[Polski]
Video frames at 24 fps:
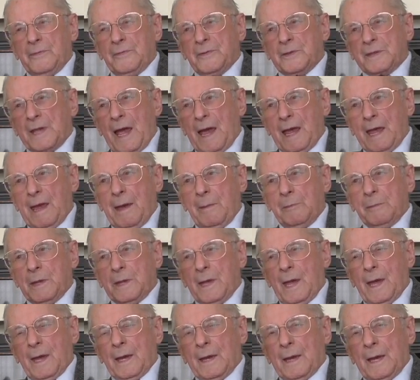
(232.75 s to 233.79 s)

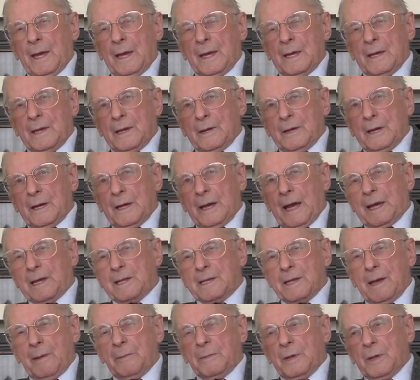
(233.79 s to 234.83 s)
wzajemnie
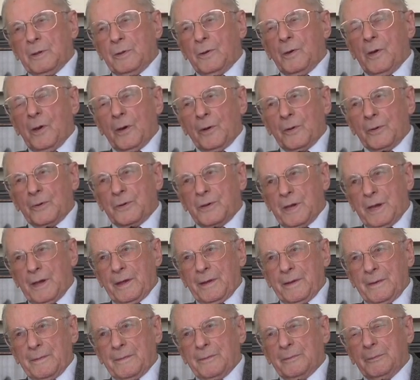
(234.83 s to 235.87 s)
egzaminują
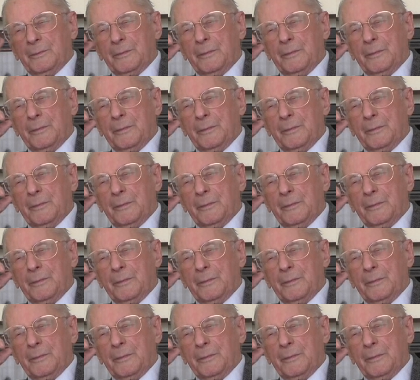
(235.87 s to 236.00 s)
się